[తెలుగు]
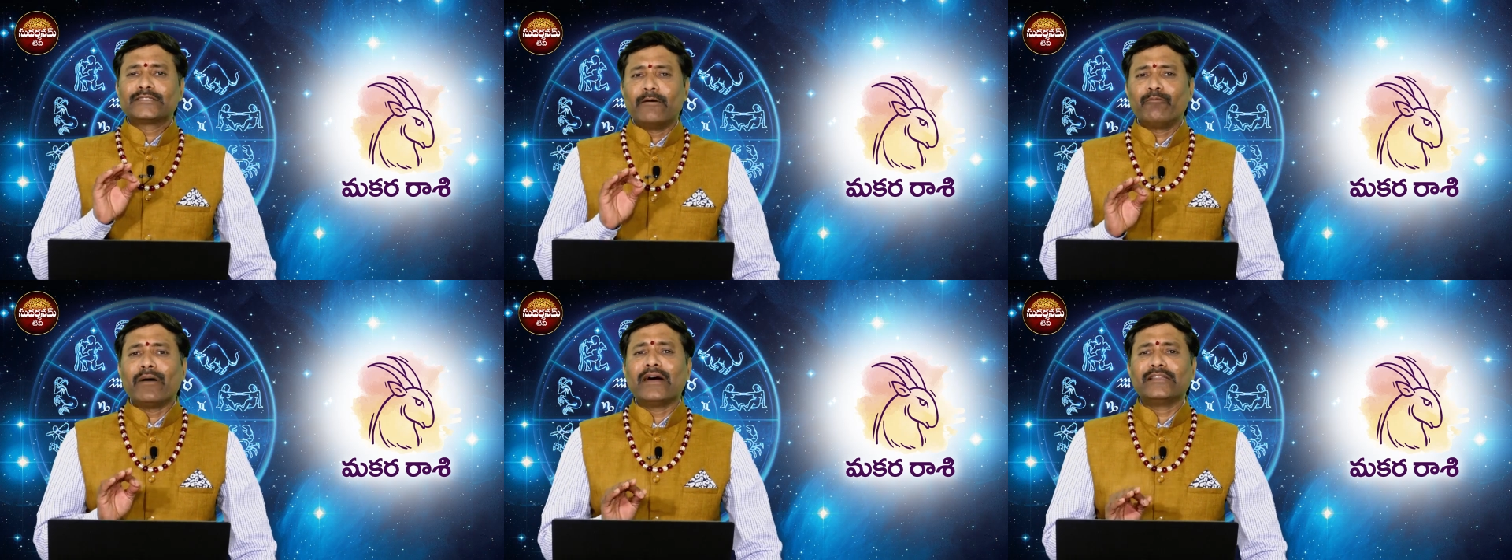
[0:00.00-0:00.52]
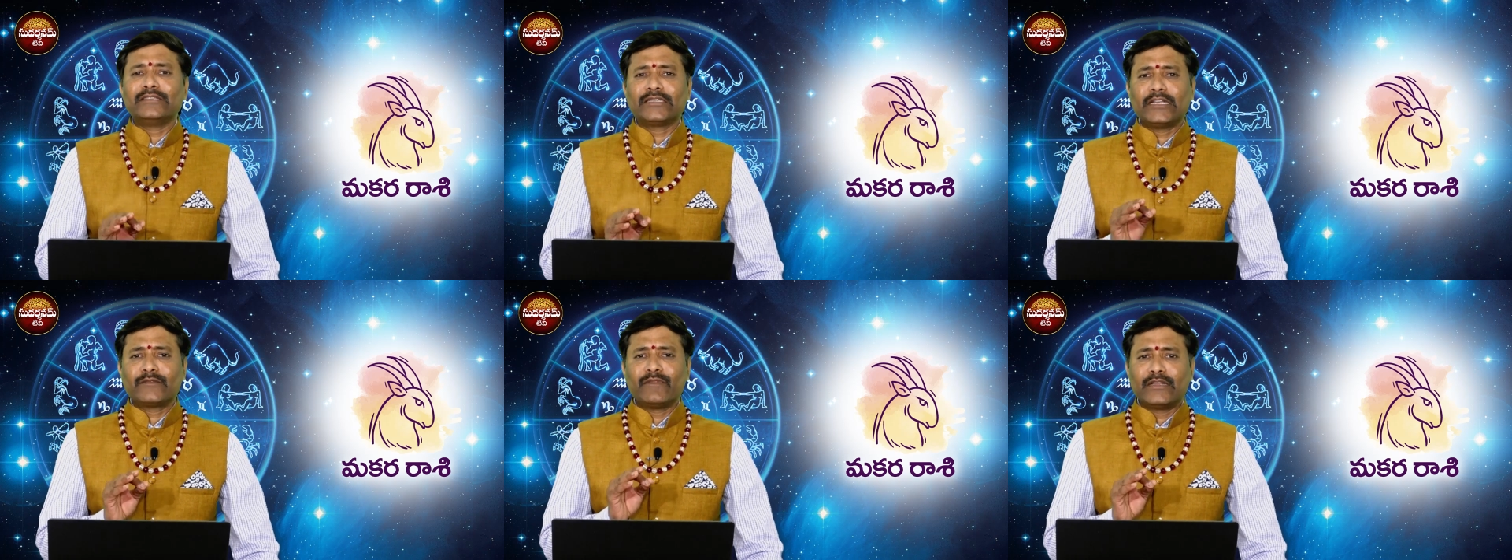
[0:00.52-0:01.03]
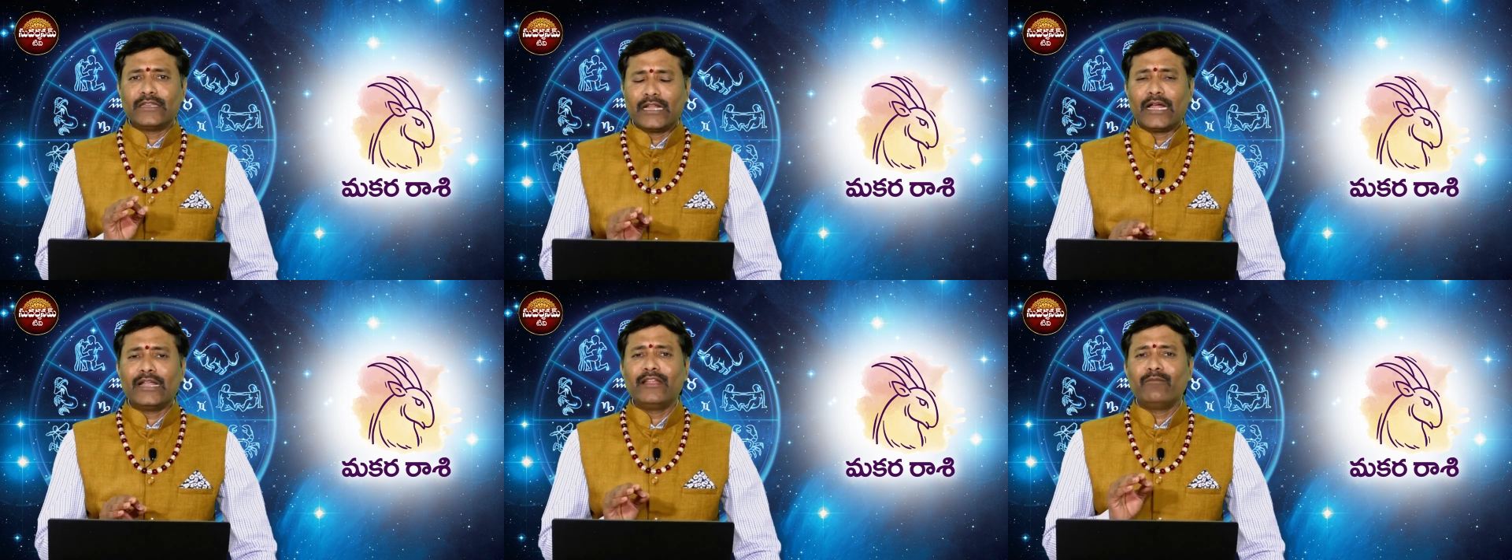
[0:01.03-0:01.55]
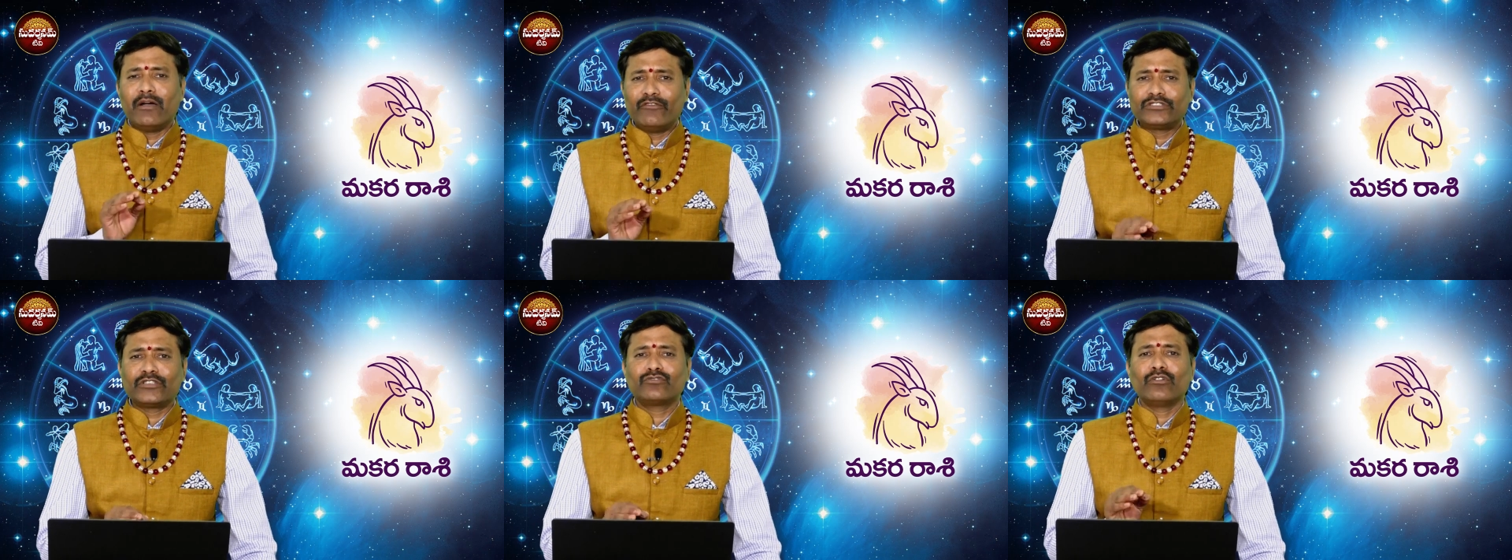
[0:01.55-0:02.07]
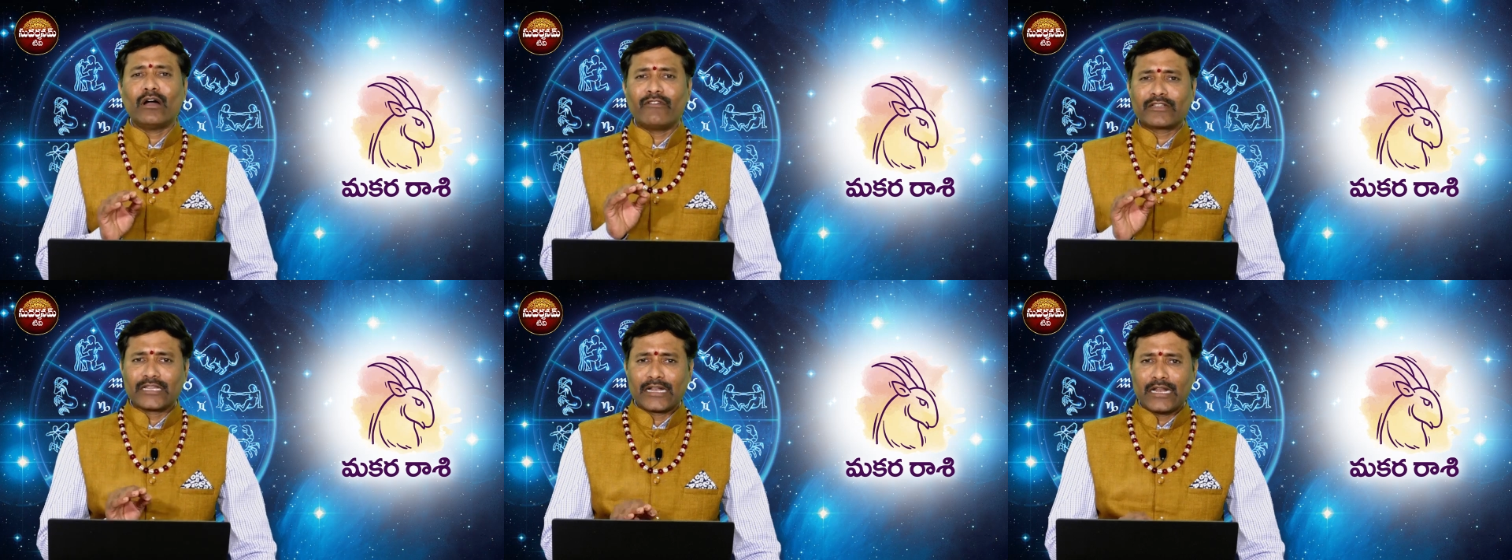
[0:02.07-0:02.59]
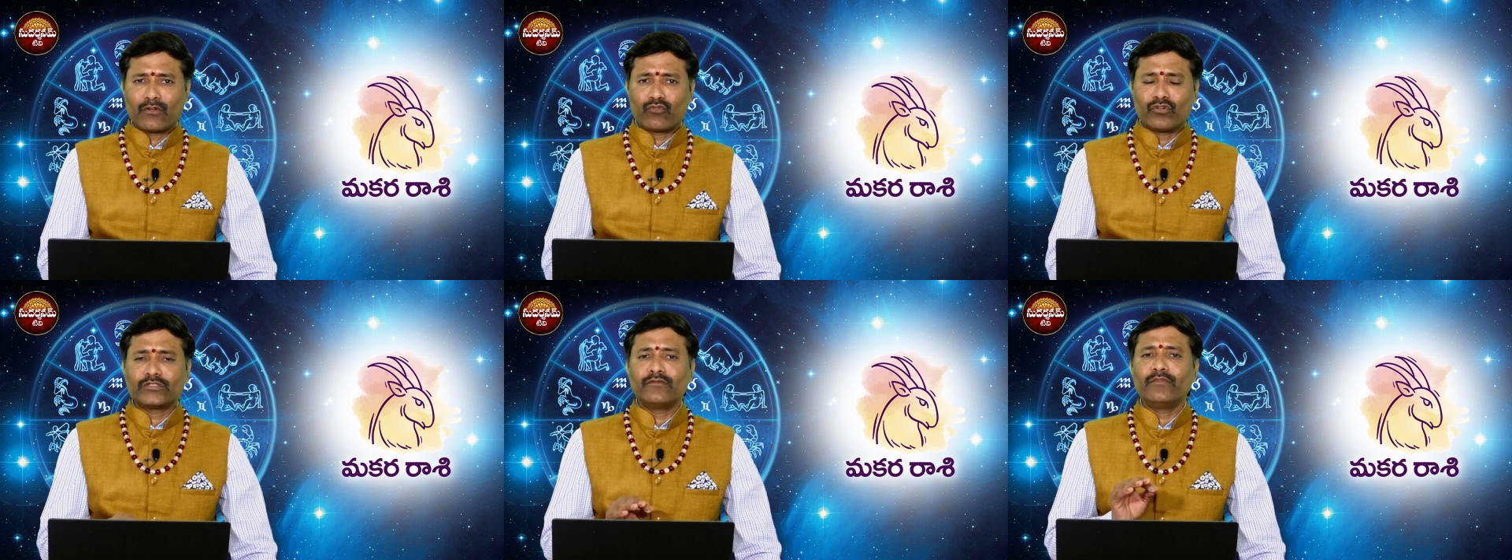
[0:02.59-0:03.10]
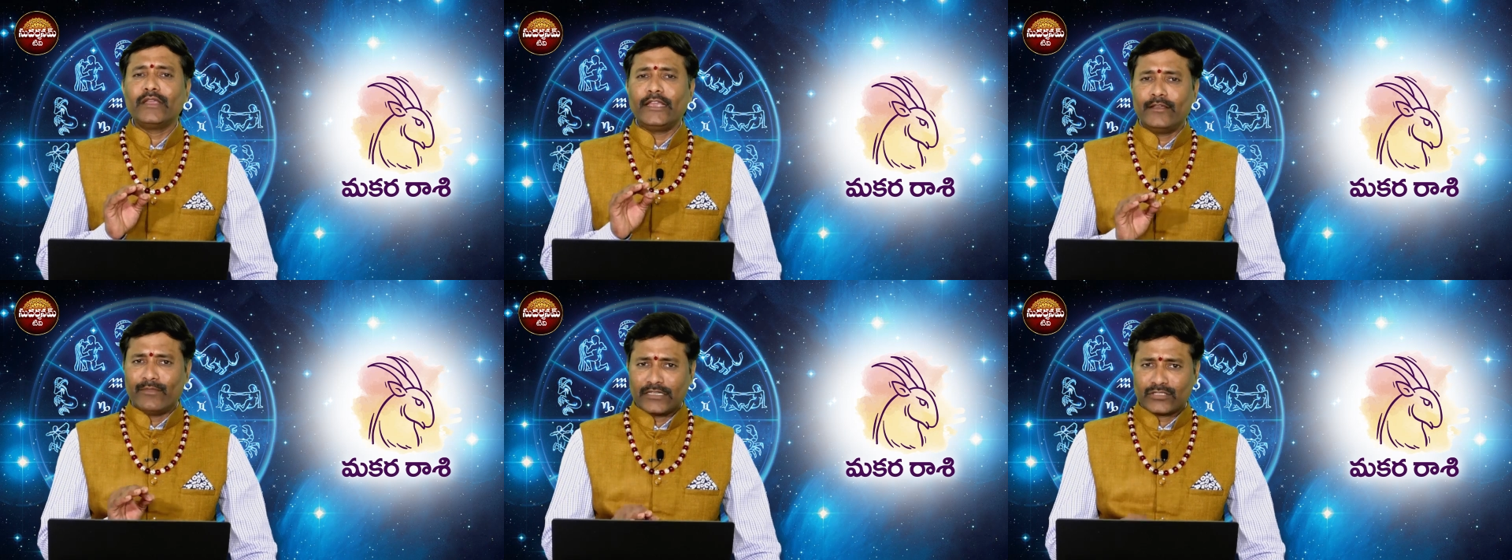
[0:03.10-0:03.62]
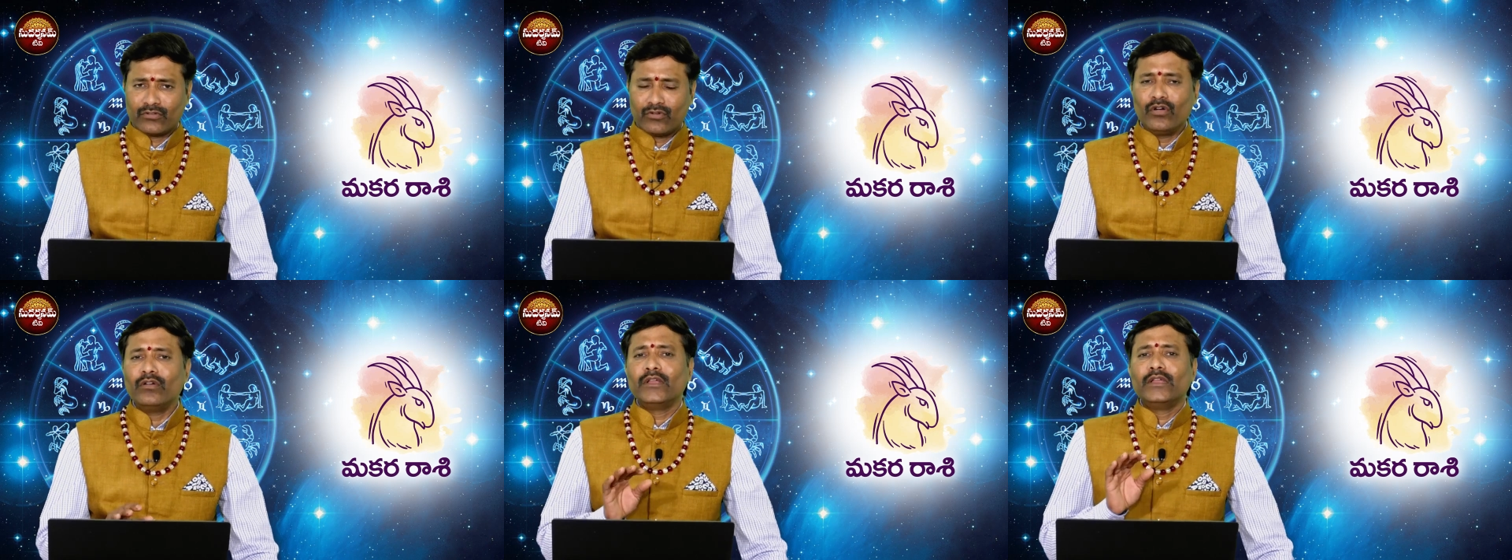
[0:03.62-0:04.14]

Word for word: సంపాదించినటువంటి ధనాన్ని భవిష్యత్తు అవసరాల కోసం ఈ మాసంలో